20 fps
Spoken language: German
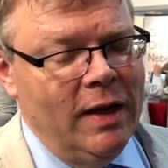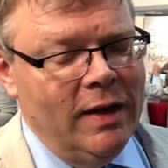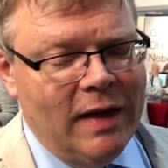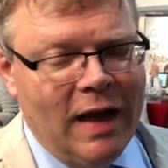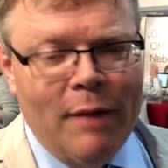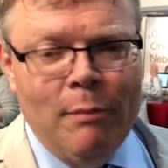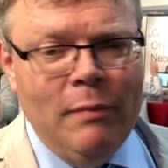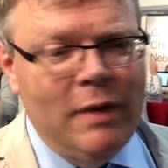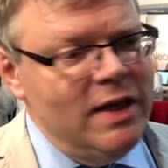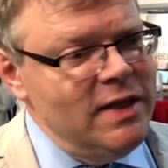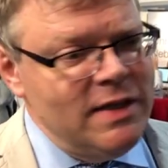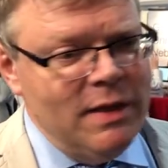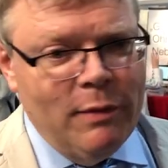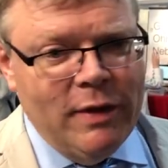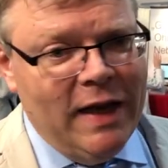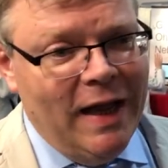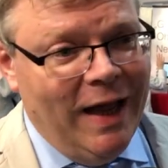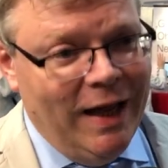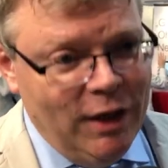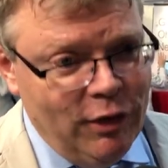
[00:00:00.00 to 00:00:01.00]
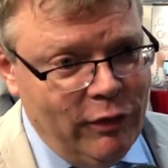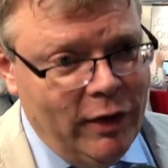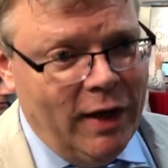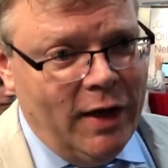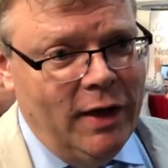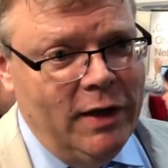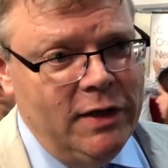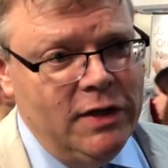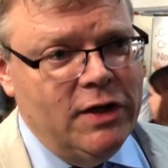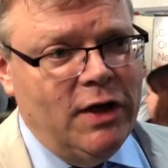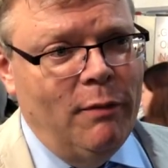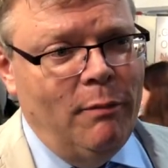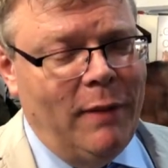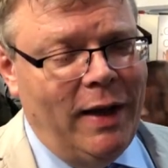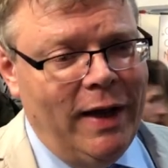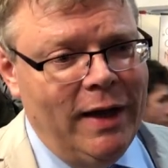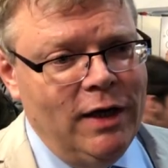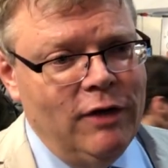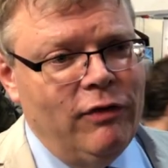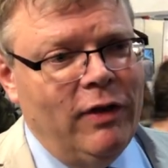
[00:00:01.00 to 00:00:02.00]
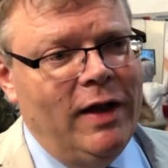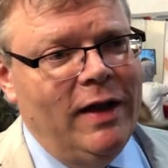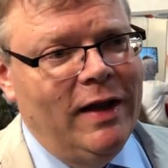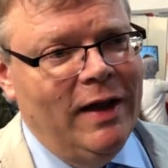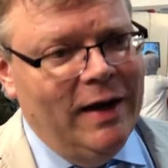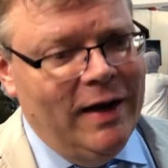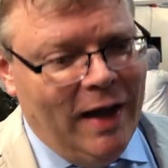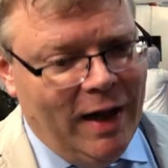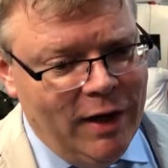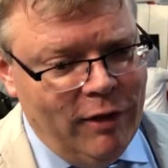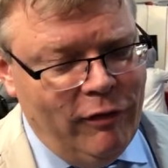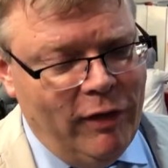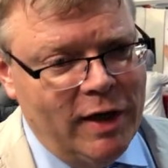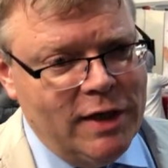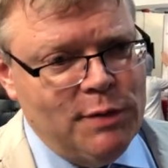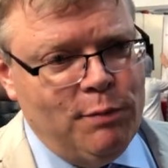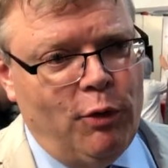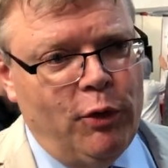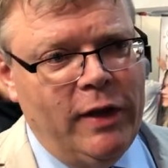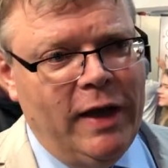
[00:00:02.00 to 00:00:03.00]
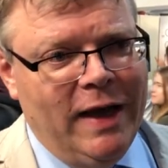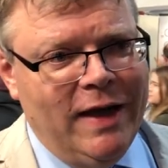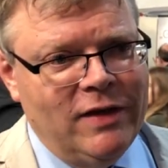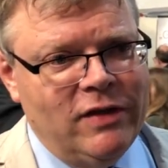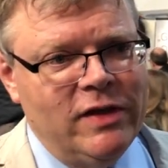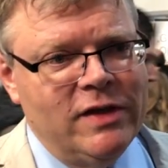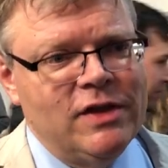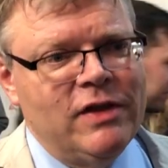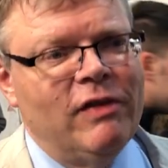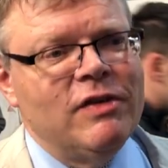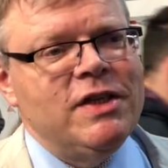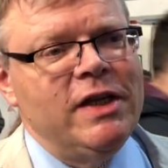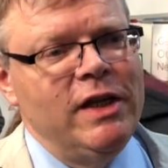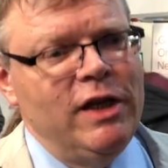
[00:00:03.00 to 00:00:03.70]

Da ist aber der Handwerker nicht gemeint, weil ein Handwerksprojekt ist erst